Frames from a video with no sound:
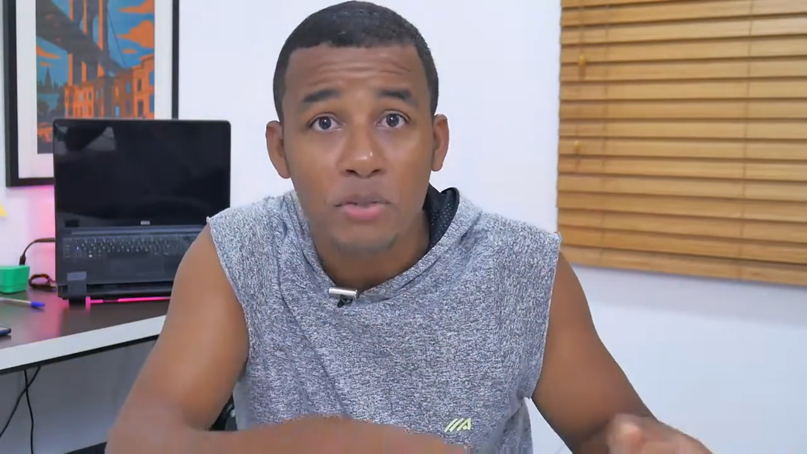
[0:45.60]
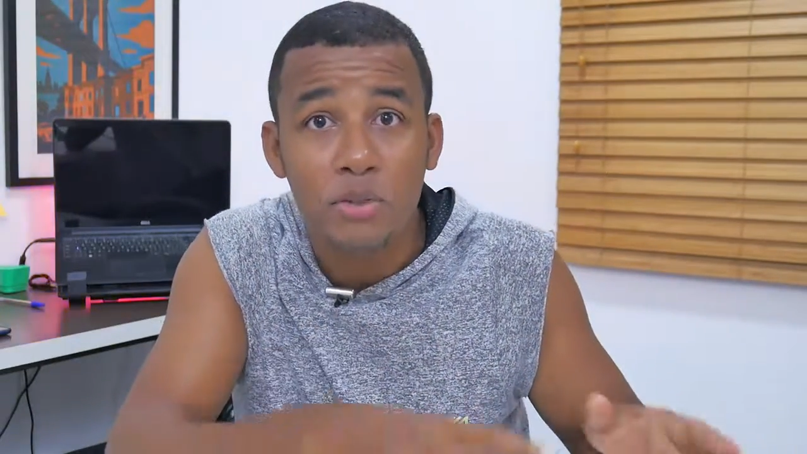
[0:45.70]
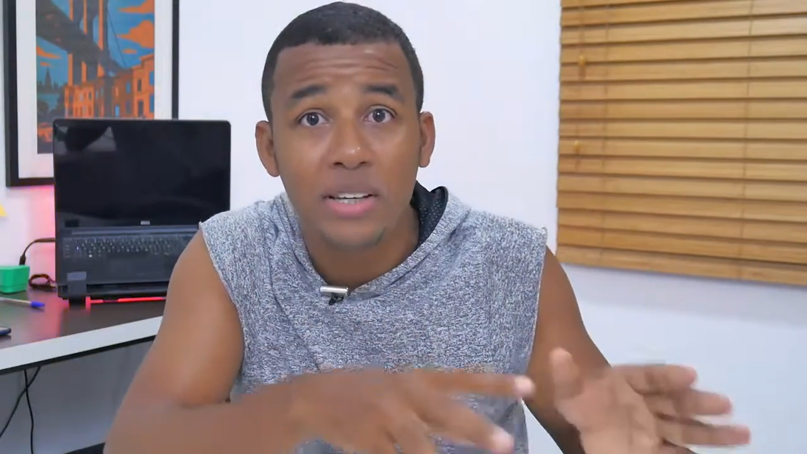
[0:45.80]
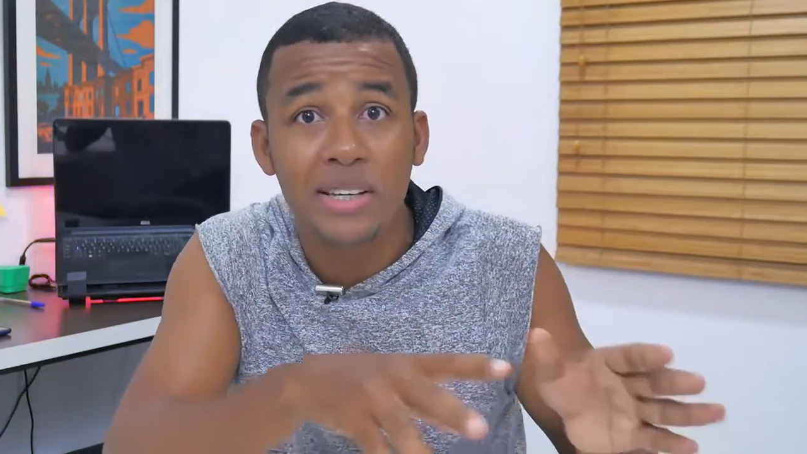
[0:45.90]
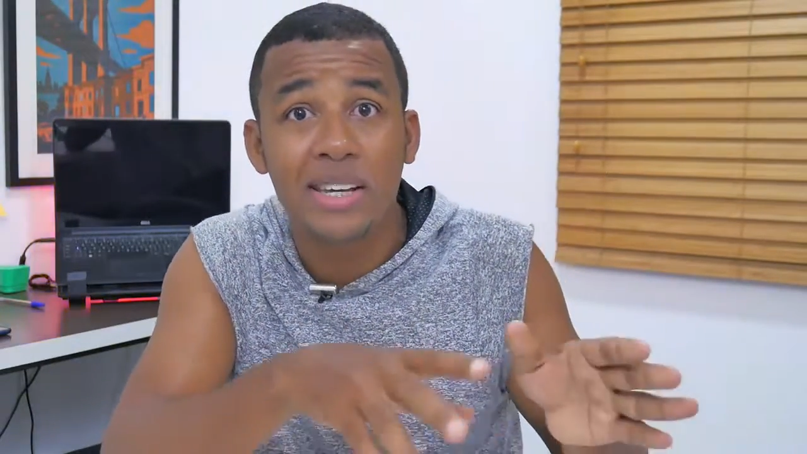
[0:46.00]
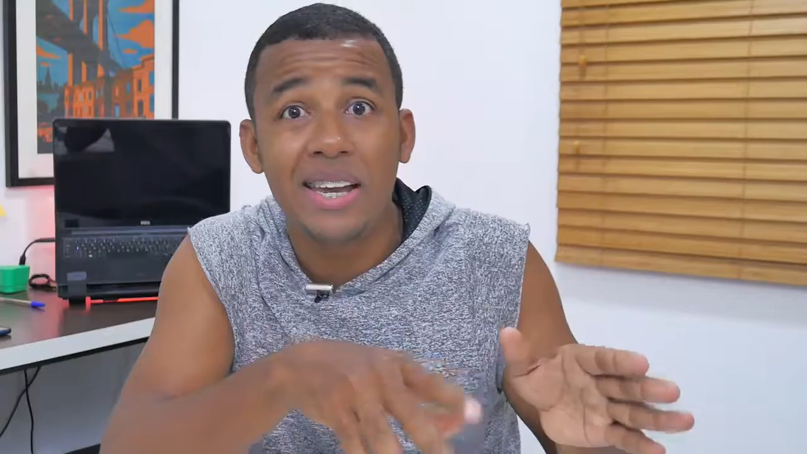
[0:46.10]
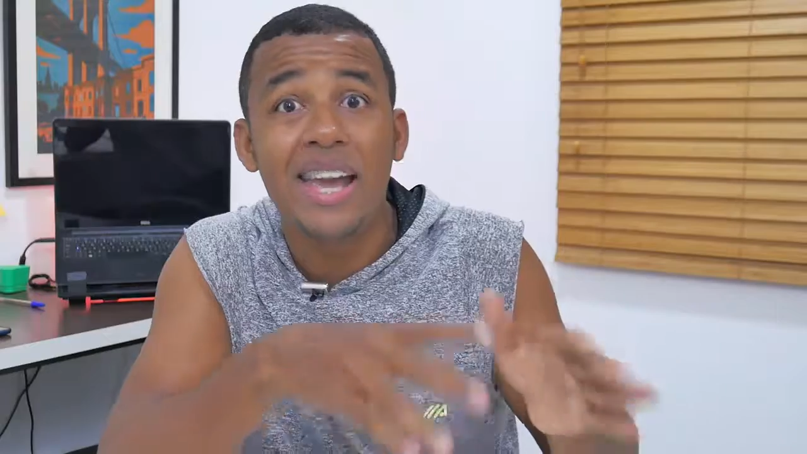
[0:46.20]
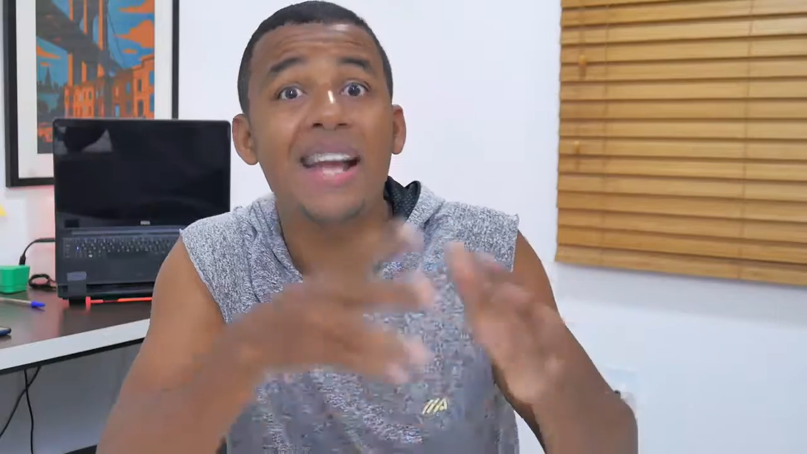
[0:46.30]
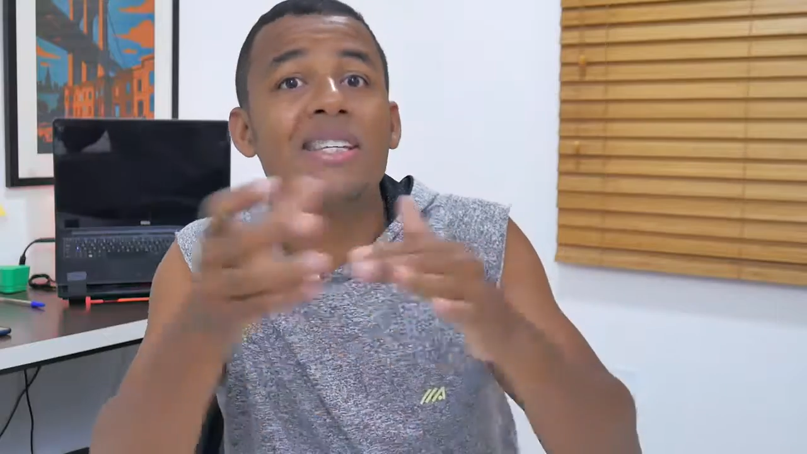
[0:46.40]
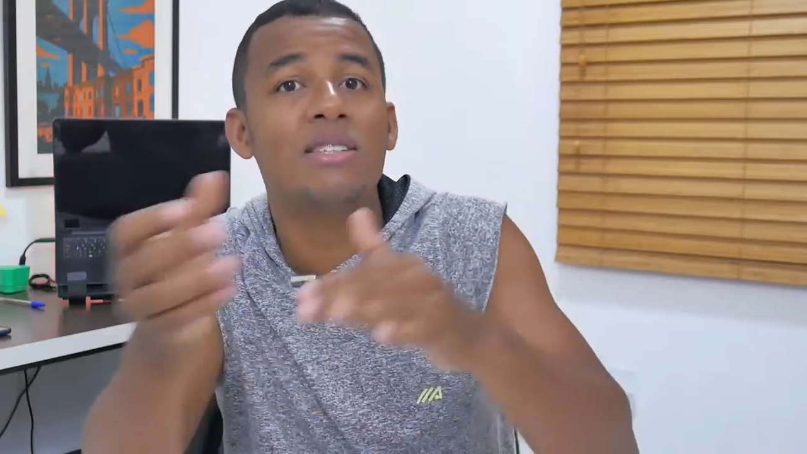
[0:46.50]
só que
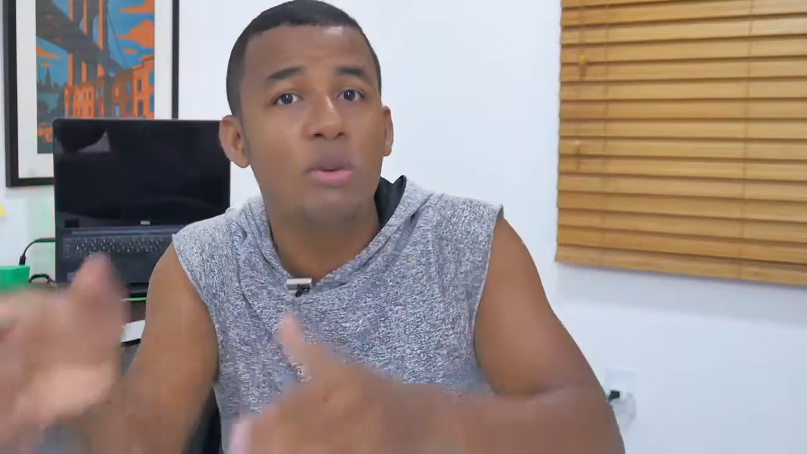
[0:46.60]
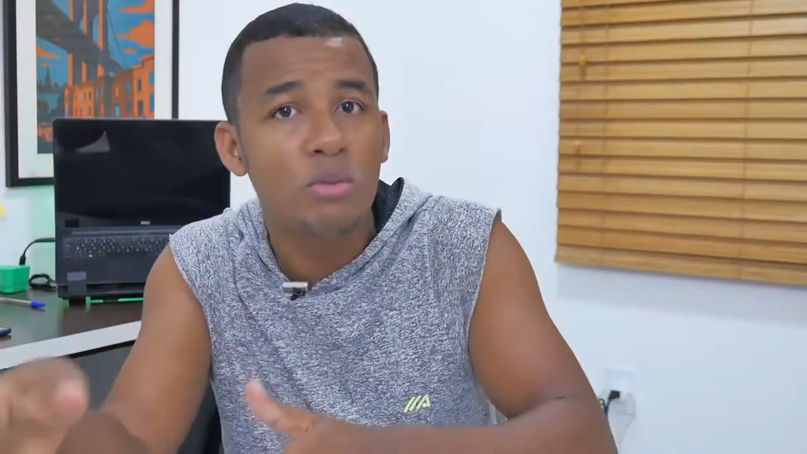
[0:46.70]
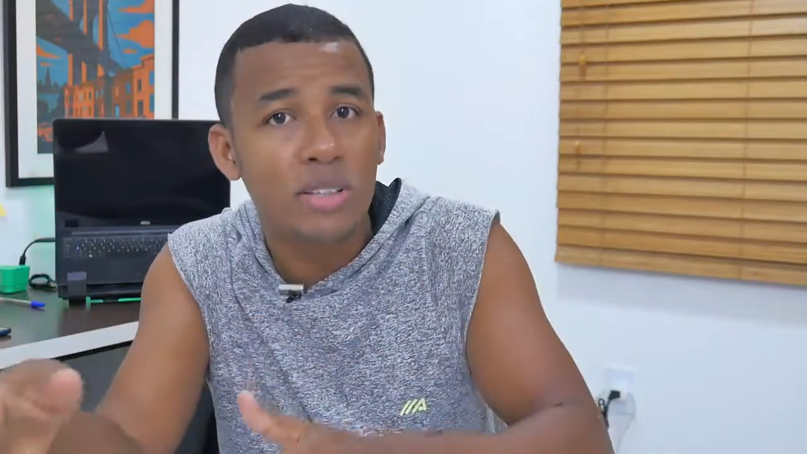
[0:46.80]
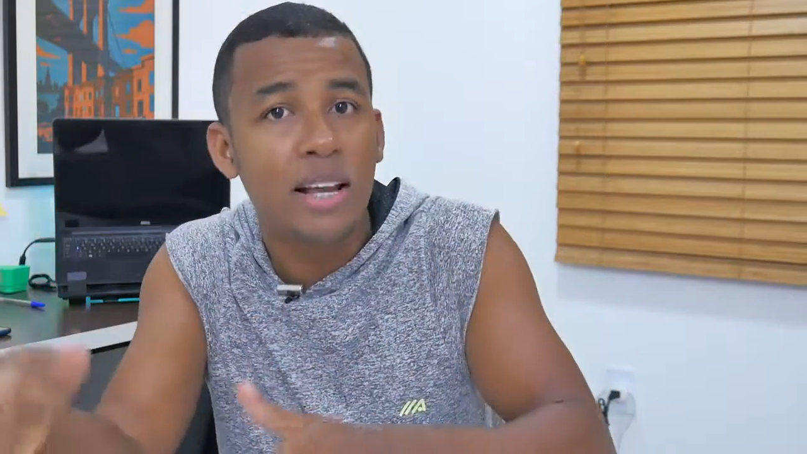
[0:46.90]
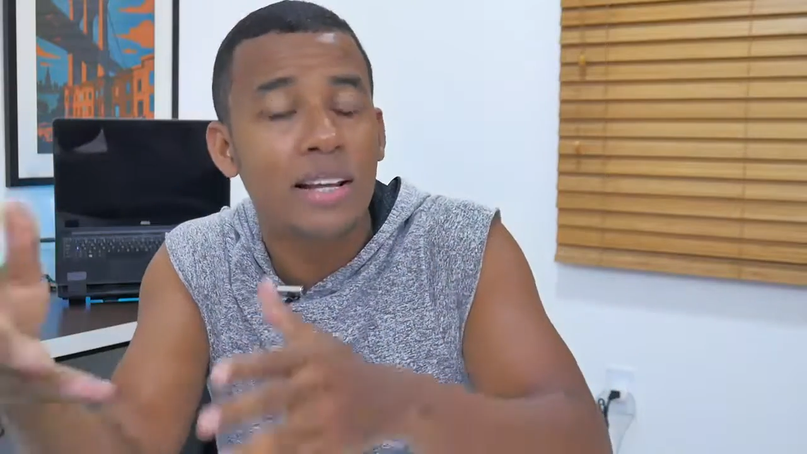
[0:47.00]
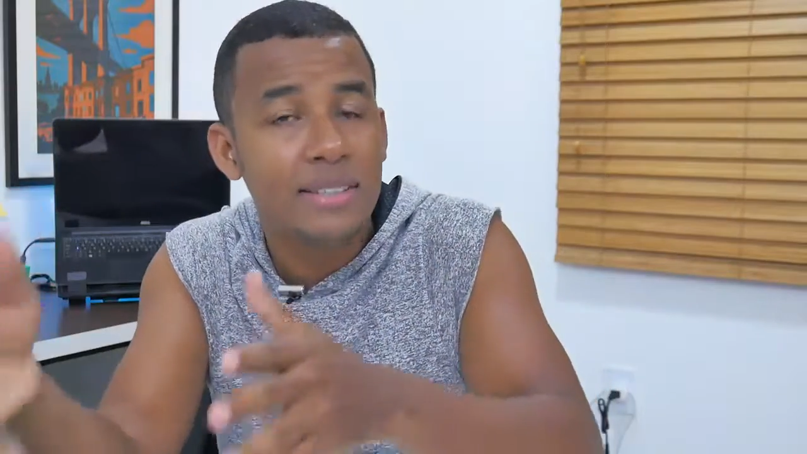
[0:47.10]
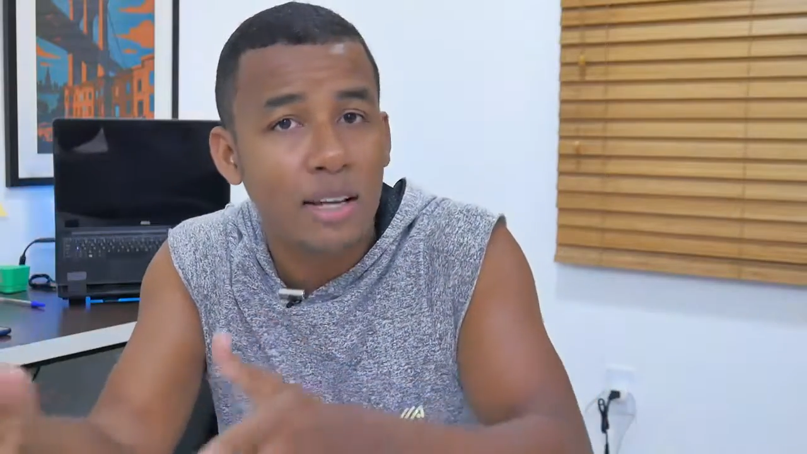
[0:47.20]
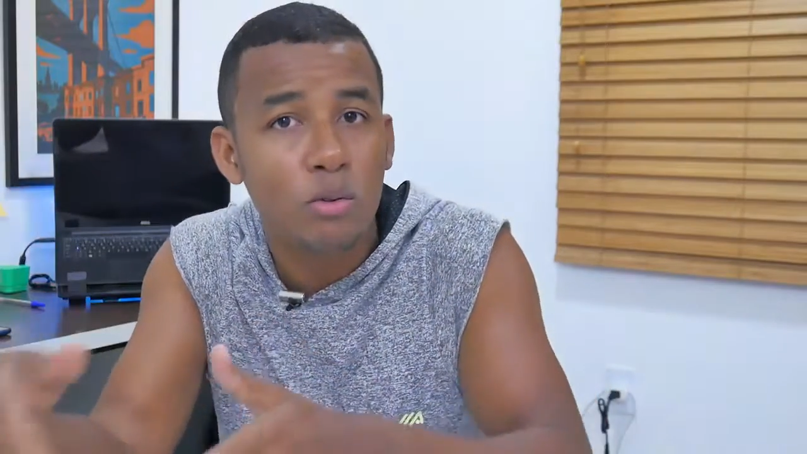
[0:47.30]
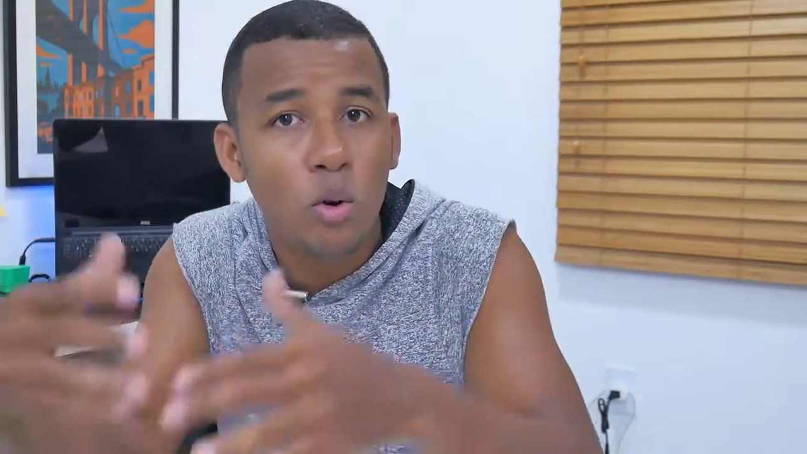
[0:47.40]
eles vão ser lançados